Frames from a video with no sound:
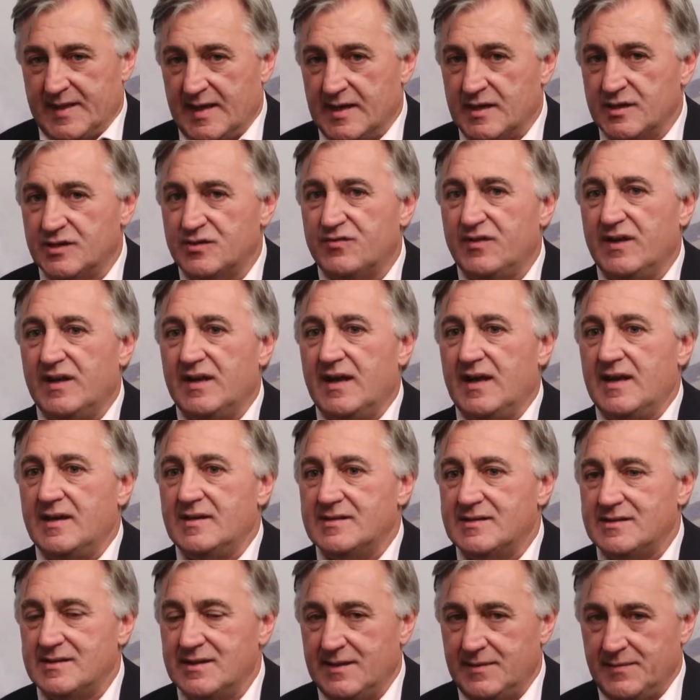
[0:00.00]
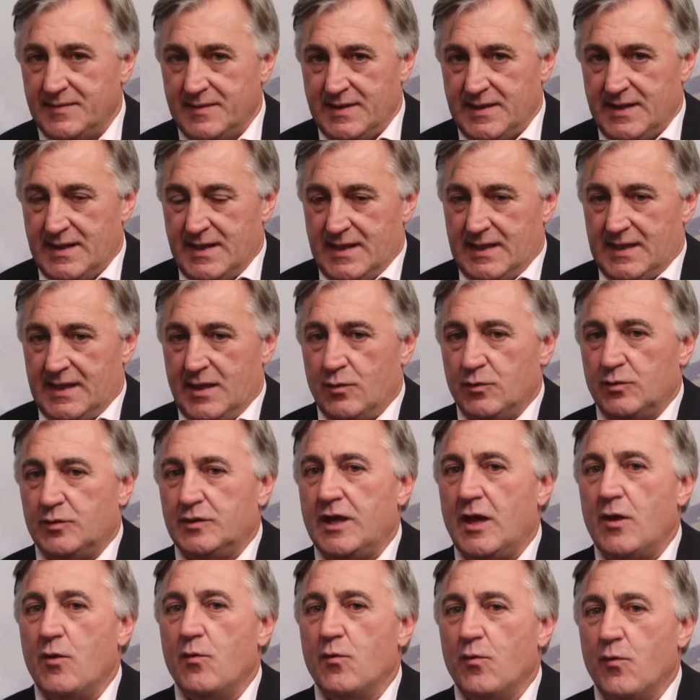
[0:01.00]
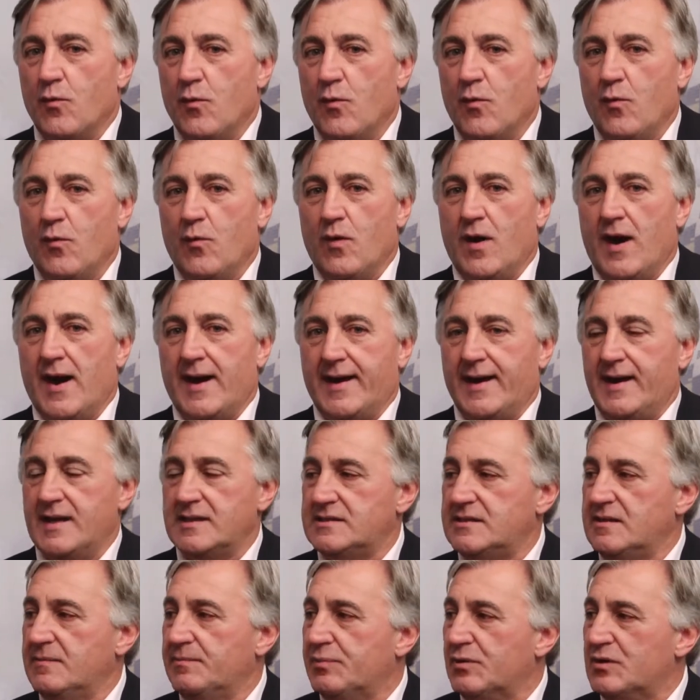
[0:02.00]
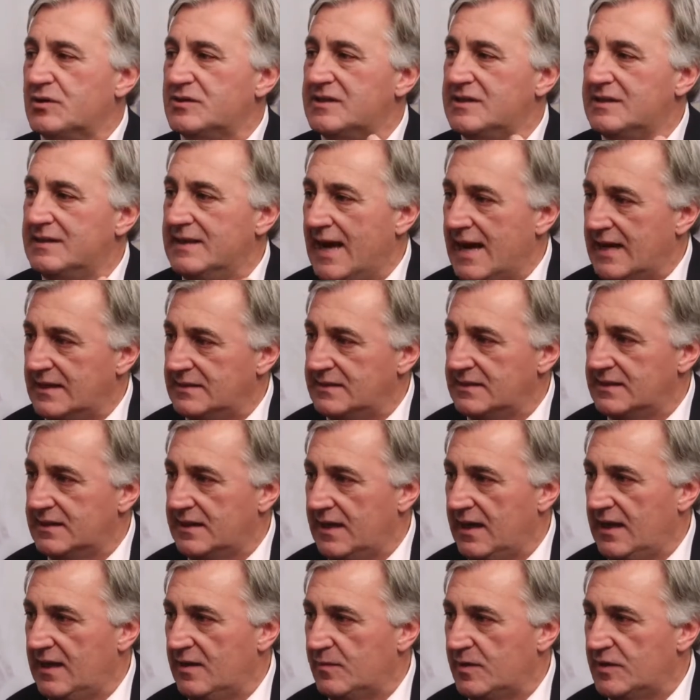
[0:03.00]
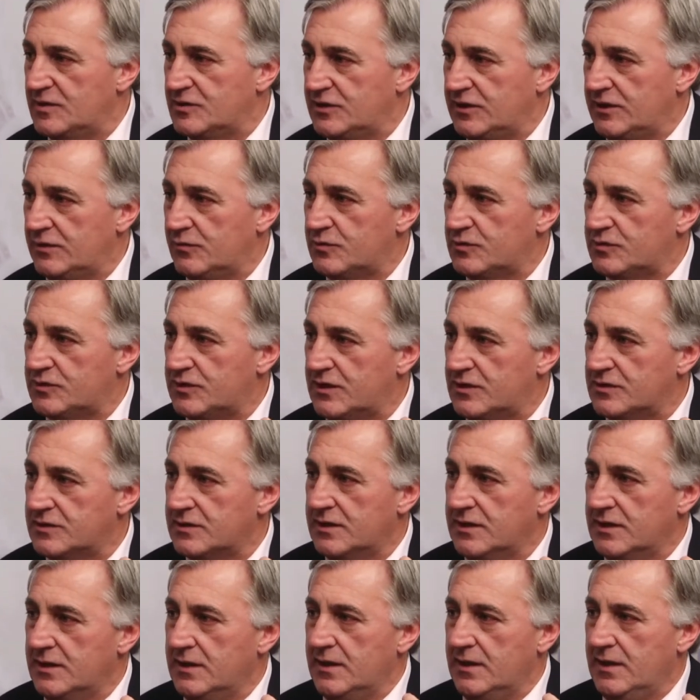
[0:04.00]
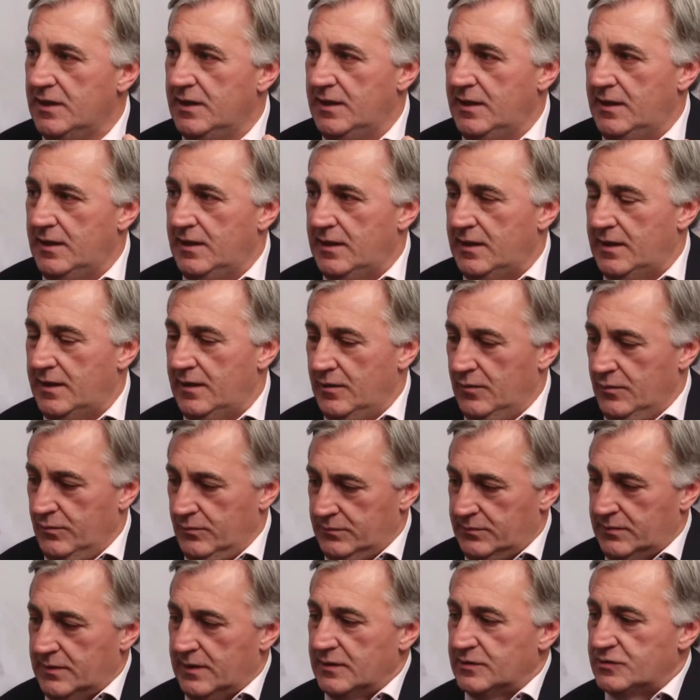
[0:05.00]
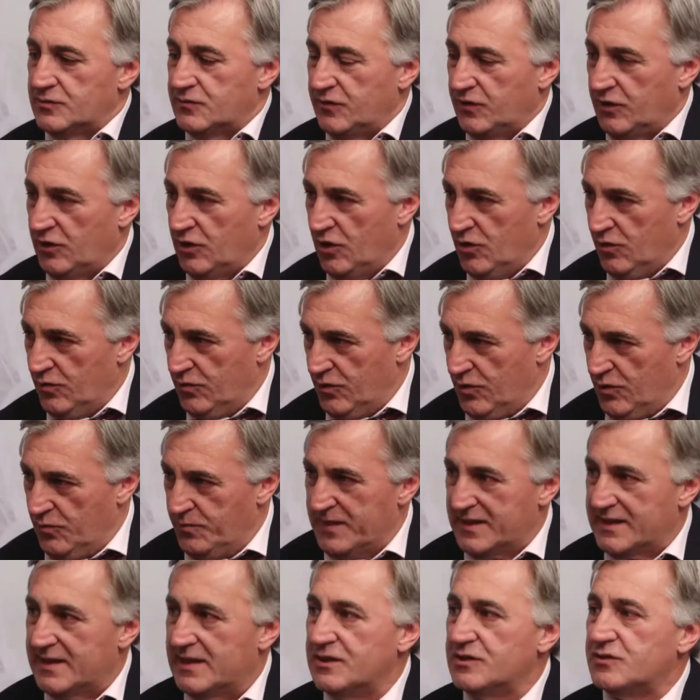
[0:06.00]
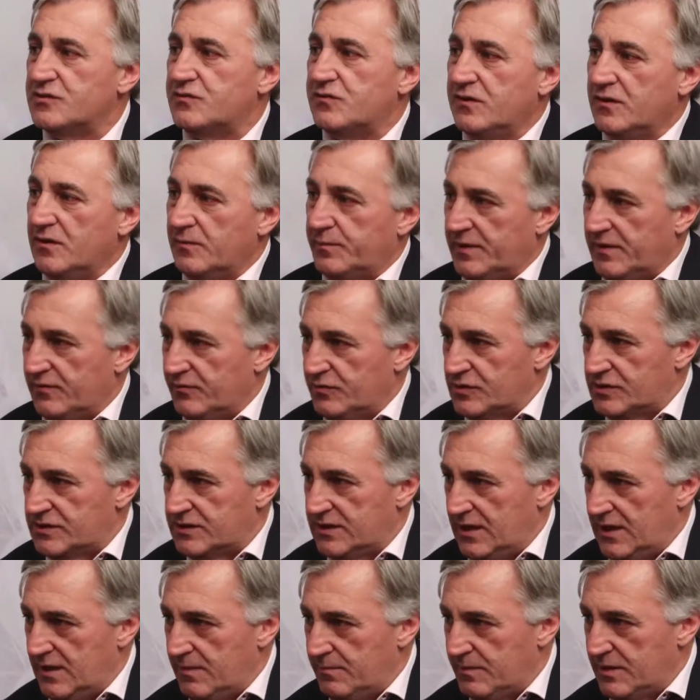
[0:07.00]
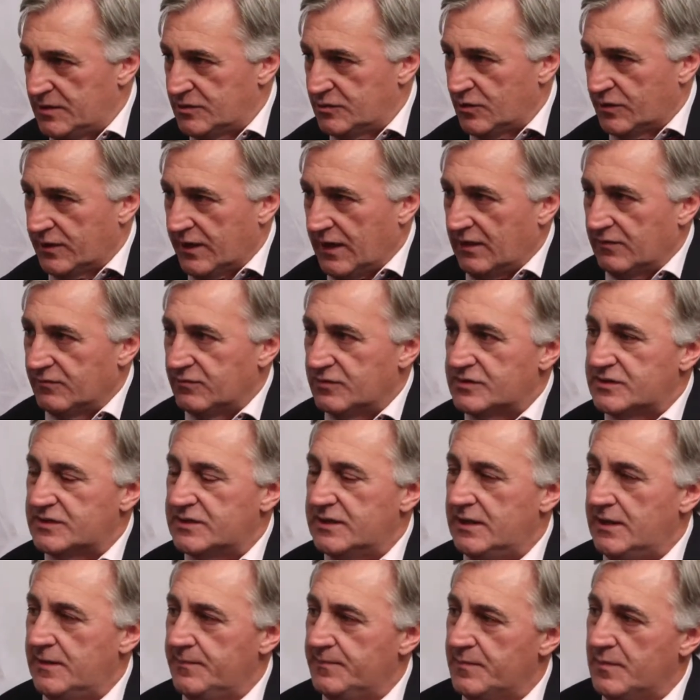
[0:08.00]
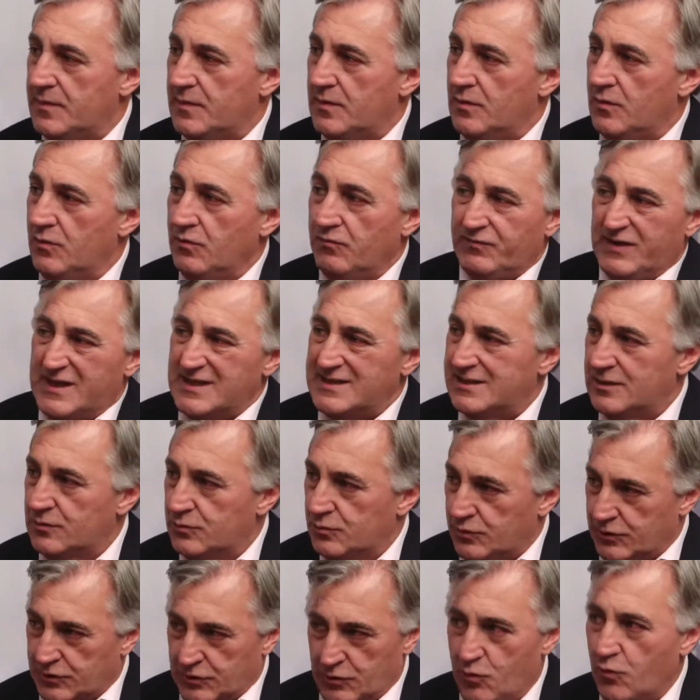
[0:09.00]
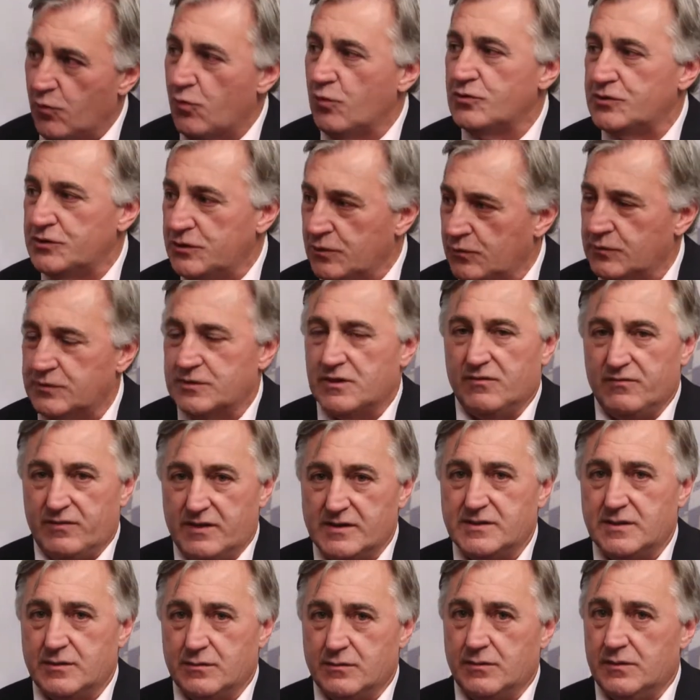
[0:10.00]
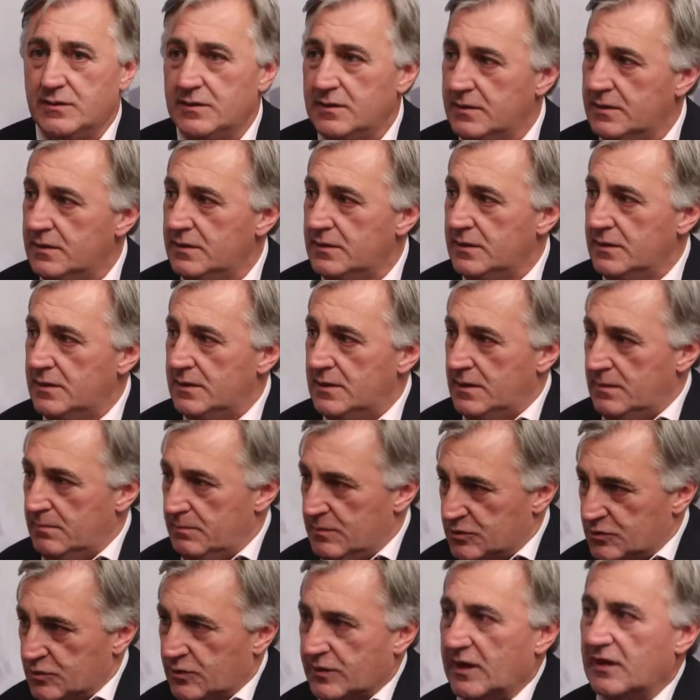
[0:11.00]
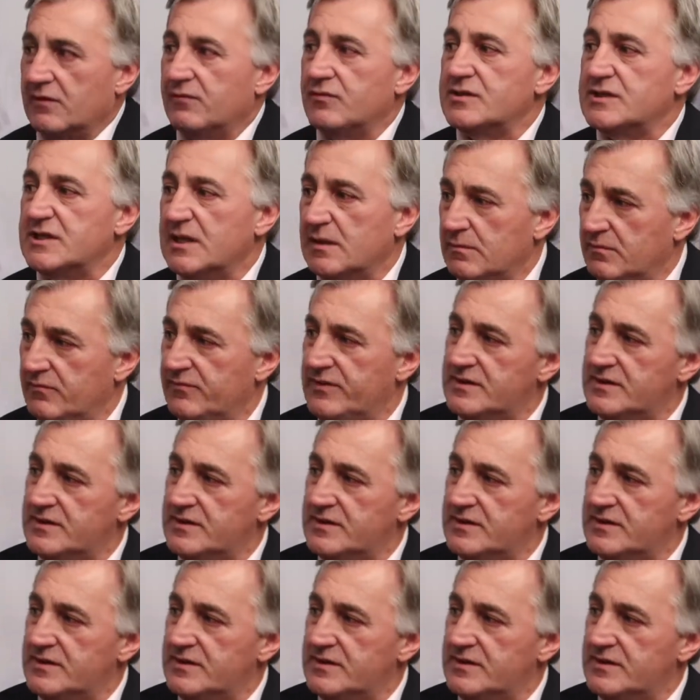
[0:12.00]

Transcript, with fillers: transferência não tem a reciprocidade que ele imagina, ou seja, eu transfiro, eu, eu me transfiro para você, mas eu quero você um vencedor. Eu não consigo ser um vencedor, mas eu quero você como